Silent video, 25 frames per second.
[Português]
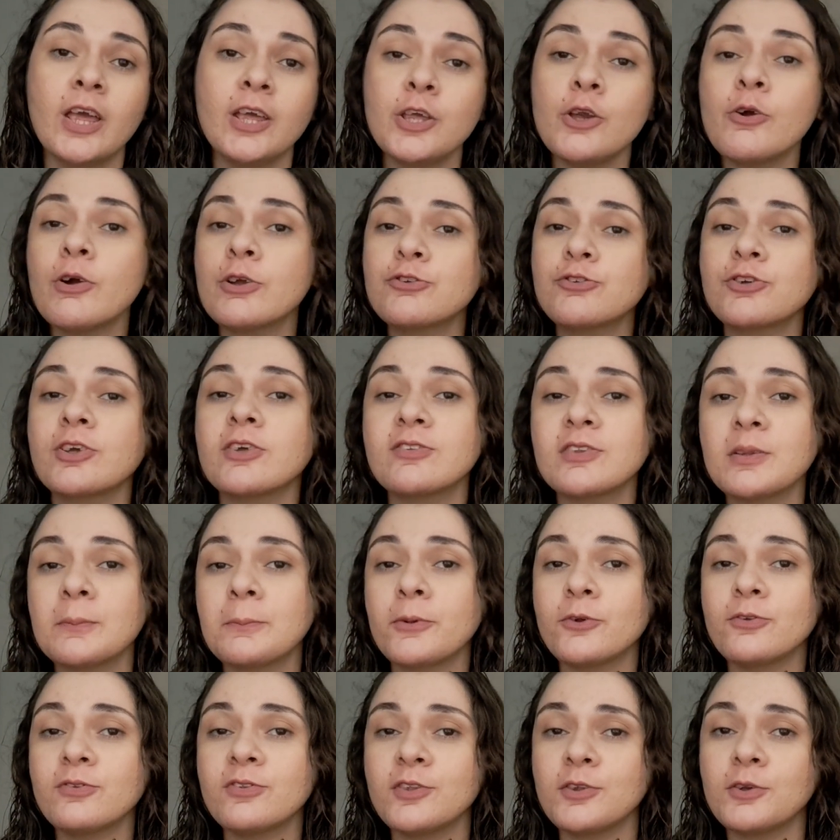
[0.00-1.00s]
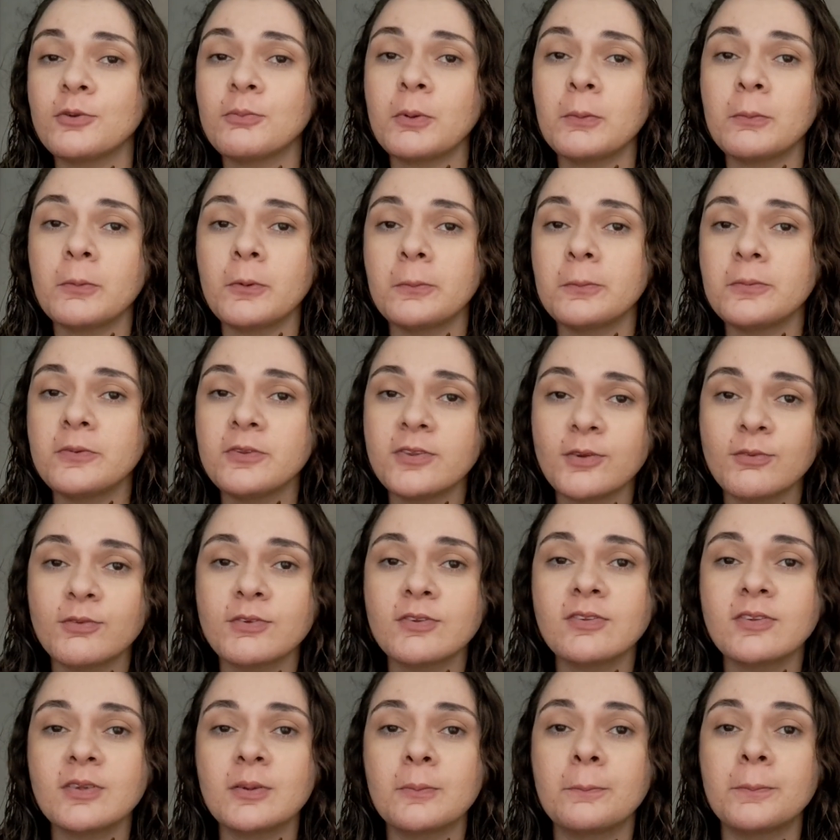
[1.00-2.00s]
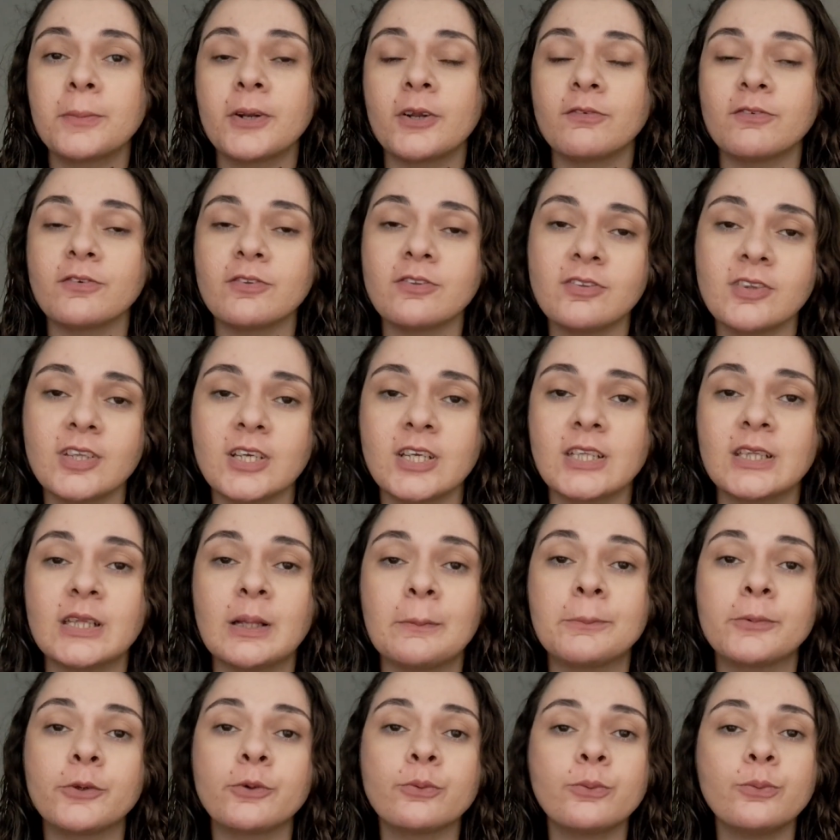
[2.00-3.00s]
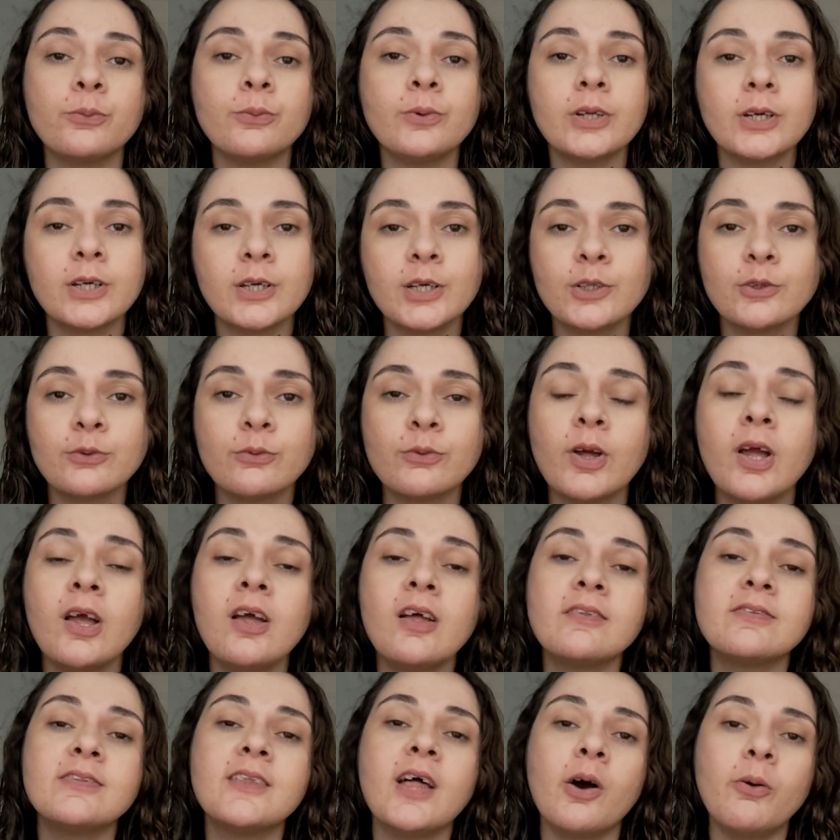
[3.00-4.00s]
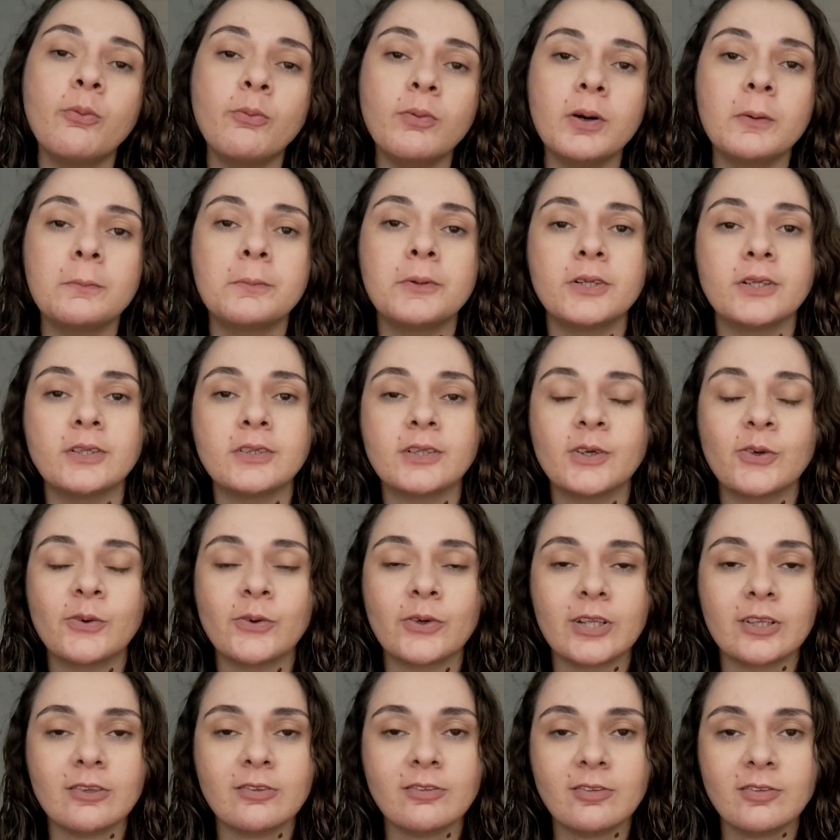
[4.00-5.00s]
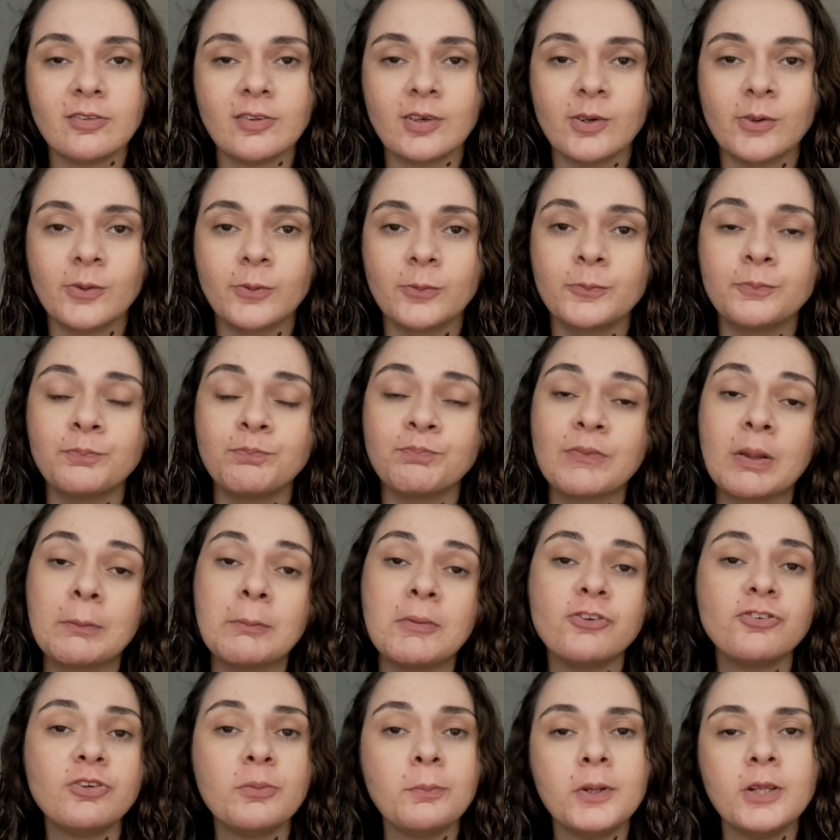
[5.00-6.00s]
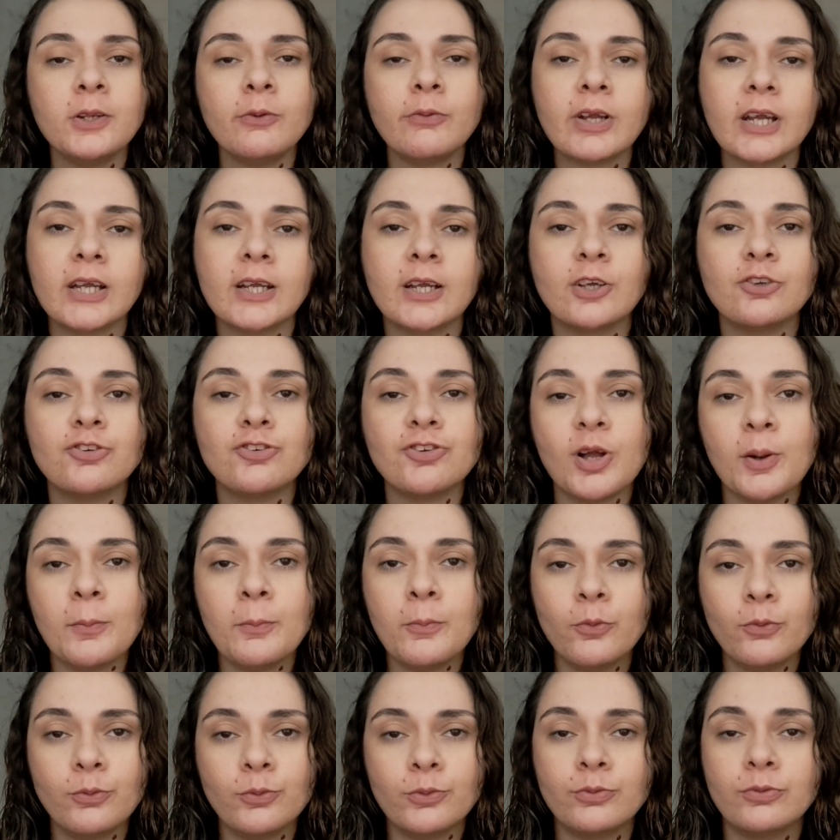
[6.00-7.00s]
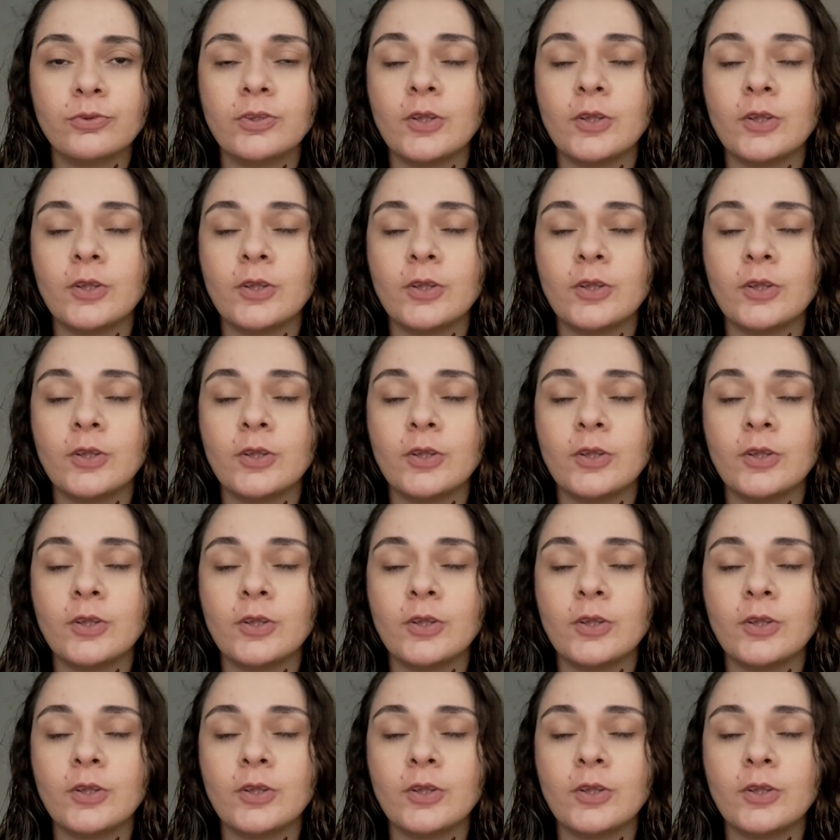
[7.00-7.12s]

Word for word: Eu acho que essa pode ser uma boa opção, assim, para você que tá procurando dar um up na decoração mas também não quer gastar muito.